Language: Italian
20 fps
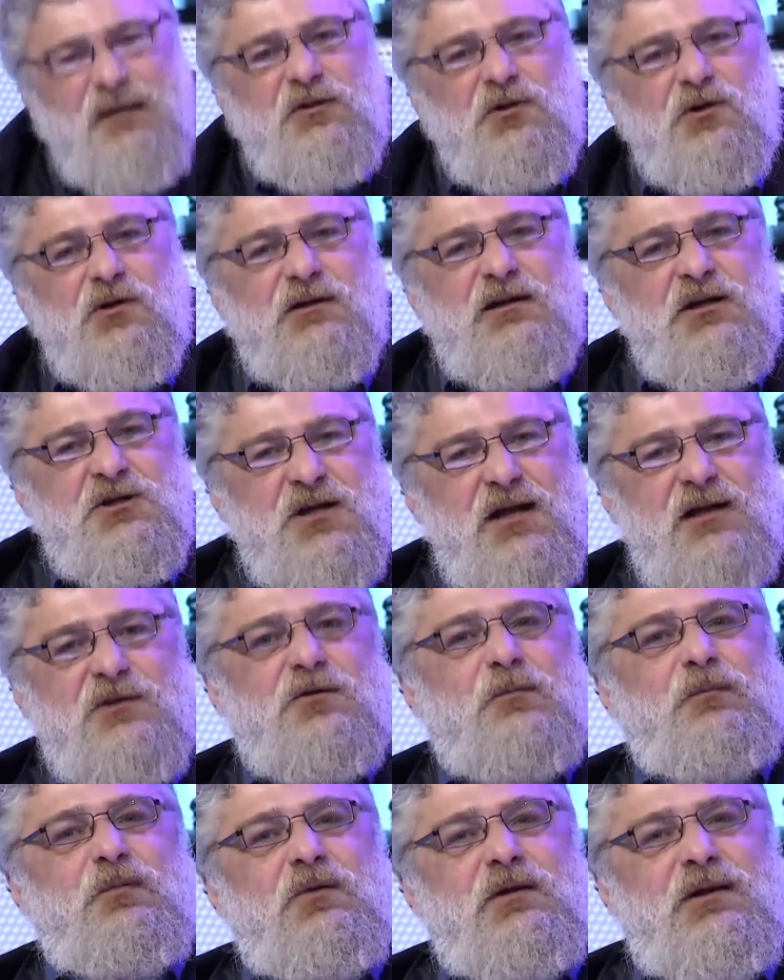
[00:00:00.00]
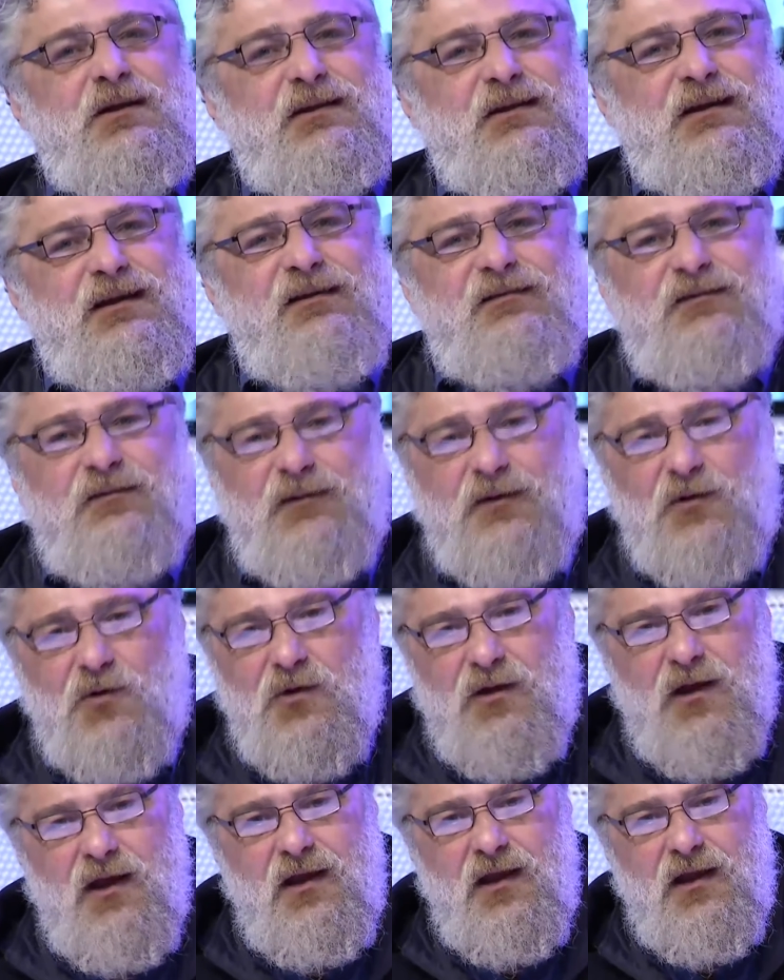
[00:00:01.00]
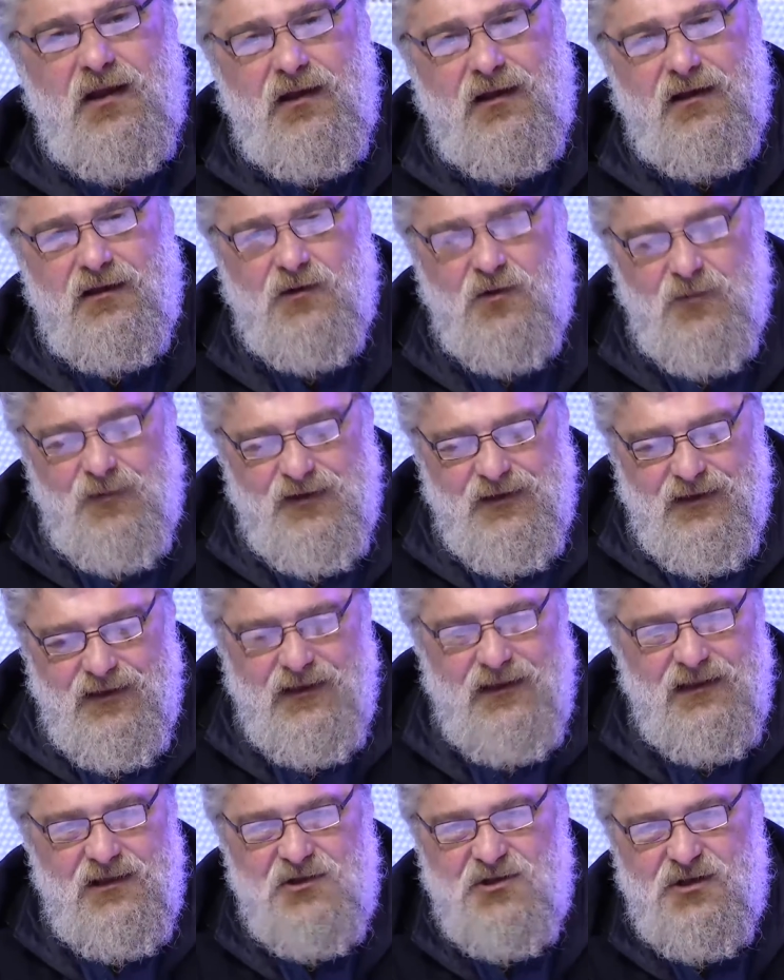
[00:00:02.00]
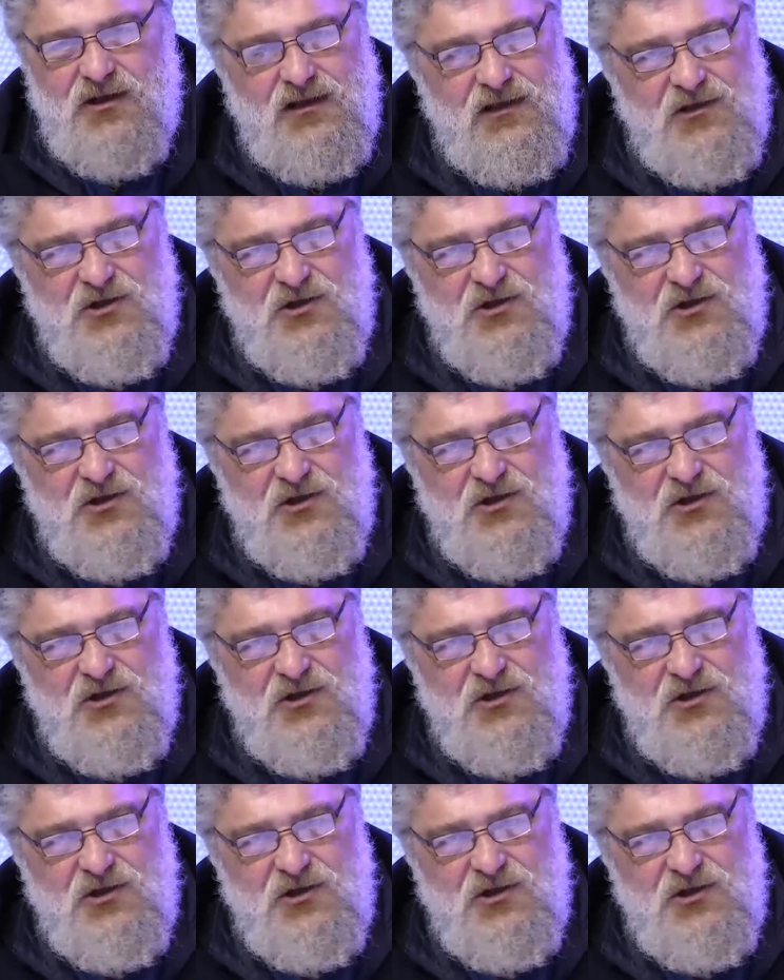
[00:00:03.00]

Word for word: mi torni 100 più gli interessi per cui eh, come dire, il,